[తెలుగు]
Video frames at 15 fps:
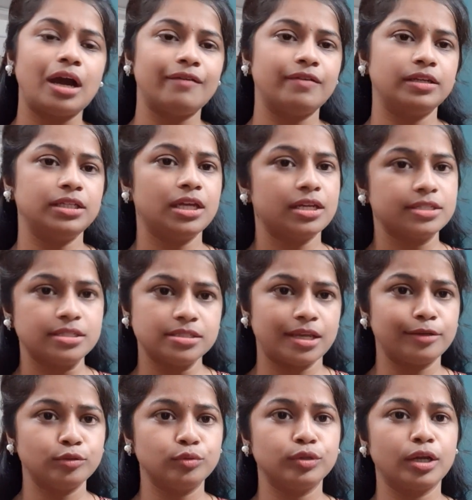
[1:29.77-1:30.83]
కావాలి అనేసి
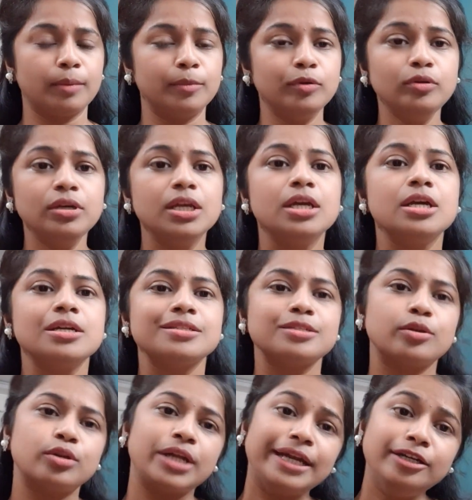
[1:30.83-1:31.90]
అనుకున్నాము సో
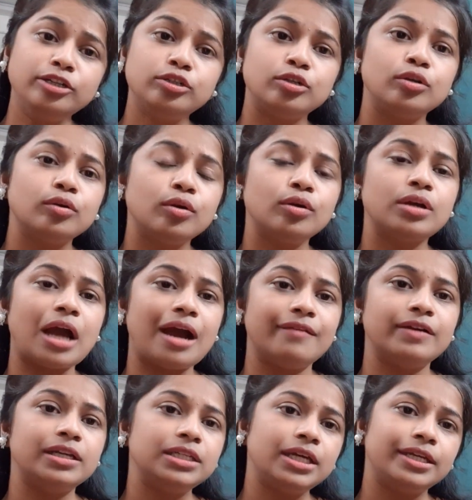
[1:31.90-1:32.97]
రెంట్లో
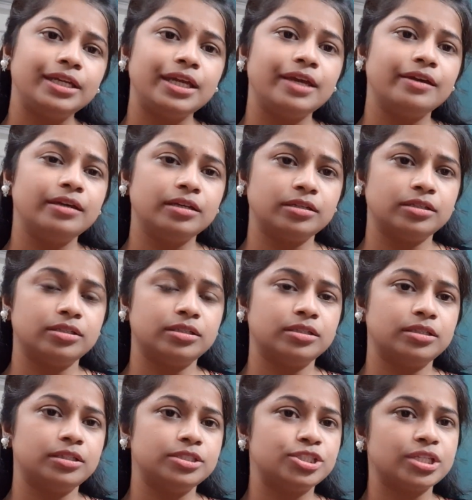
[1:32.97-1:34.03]
కావాలి అని
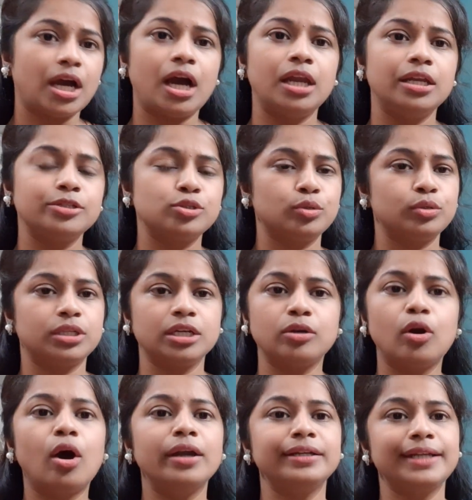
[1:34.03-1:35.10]
చాలా చోట్ల
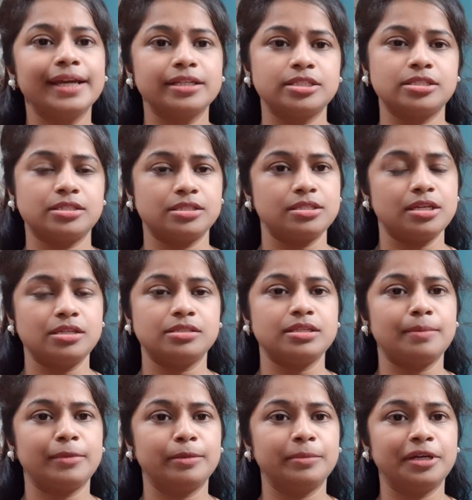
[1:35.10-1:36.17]
కాంటాక్ట్స్
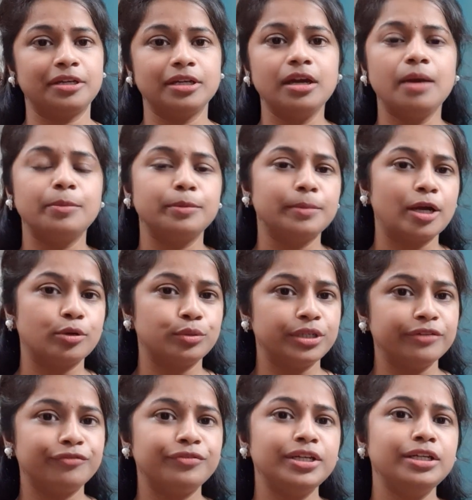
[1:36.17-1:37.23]
చేసామన్నమాట అప్పుడు మాకు
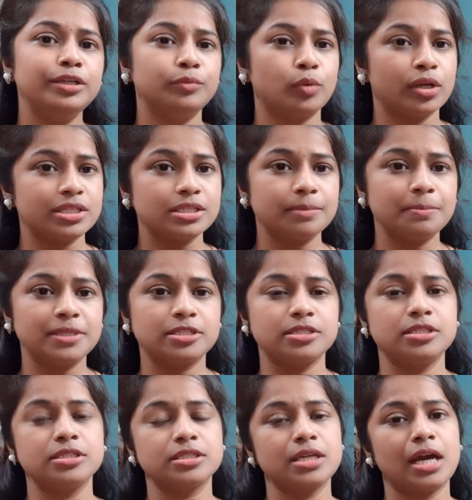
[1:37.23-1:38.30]
డిఫరెంట్ వాట్సాప్
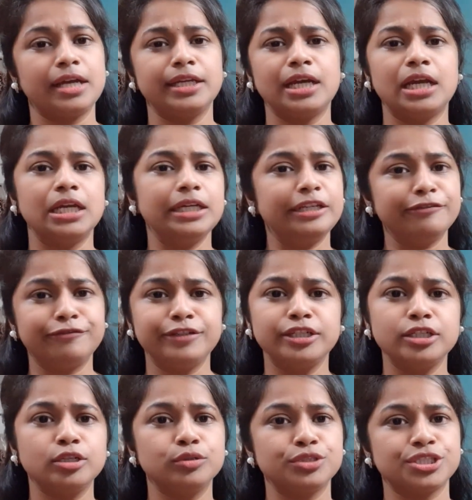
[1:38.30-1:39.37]
మెసేజెస్ కానీ అలా
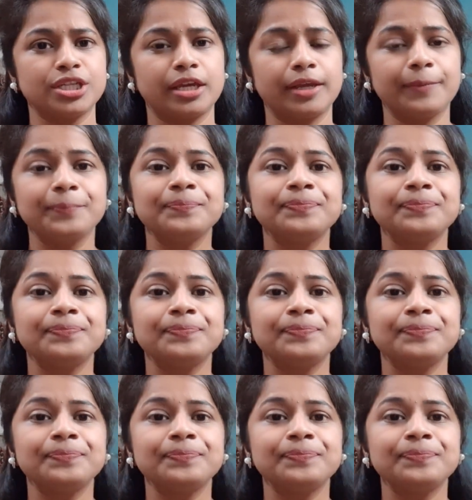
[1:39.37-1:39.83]
డిఫరెంట్గా వచ్చాయి